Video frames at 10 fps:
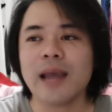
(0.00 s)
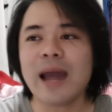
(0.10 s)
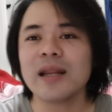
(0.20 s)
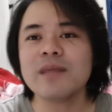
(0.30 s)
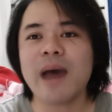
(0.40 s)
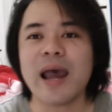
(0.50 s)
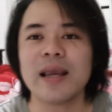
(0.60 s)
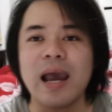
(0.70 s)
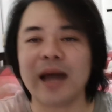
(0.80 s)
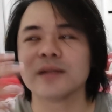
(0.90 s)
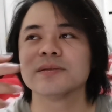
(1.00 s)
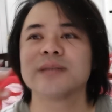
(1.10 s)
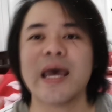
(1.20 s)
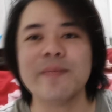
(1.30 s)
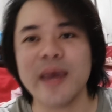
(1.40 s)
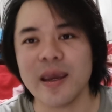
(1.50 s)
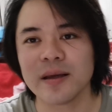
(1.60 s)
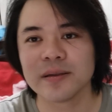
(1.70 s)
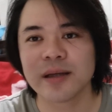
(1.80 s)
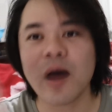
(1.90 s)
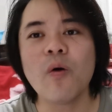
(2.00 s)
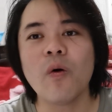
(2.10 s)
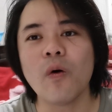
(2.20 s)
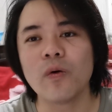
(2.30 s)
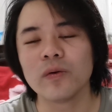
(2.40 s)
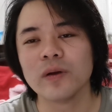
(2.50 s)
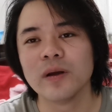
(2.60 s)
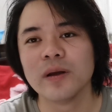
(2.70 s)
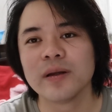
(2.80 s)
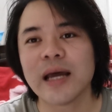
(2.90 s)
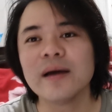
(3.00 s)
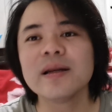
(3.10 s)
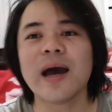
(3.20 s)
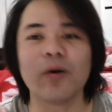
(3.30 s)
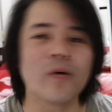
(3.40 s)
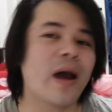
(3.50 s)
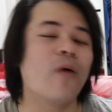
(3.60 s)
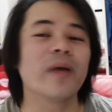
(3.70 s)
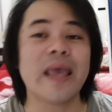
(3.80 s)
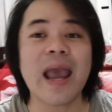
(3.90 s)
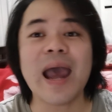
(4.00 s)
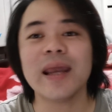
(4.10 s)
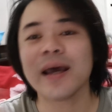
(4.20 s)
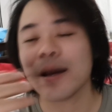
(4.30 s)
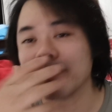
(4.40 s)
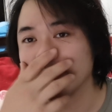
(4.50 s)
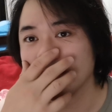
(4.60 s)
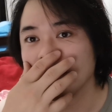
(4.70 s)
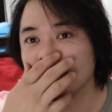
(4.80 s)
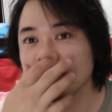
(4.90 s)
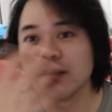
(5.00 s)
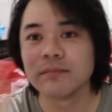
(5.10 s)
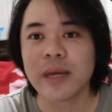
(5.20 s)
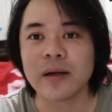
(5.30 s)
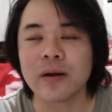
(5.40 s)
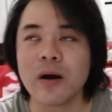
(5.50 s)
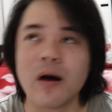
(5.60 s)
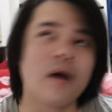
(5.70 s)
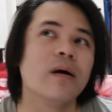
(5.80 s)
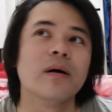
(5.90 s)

การอธิบายการใช้เบรกเข้าโค้งทั้งขึ้นเขาลงเขาง่าย ๆนะครับ ซึ่งมันก็